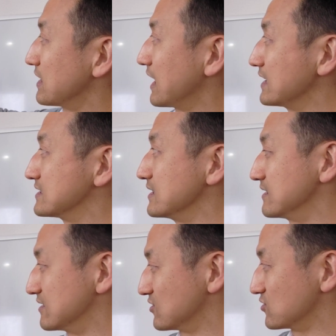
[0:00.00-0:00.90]
まあ、外
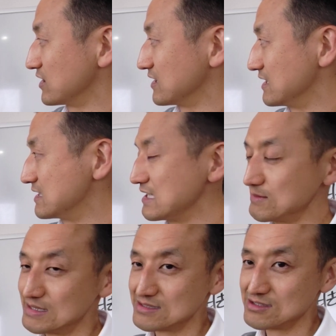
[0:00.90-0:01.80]
旋って外にねじれ
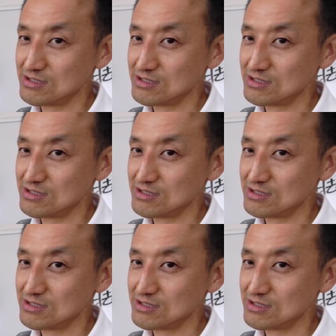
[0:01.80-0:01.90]
てますね。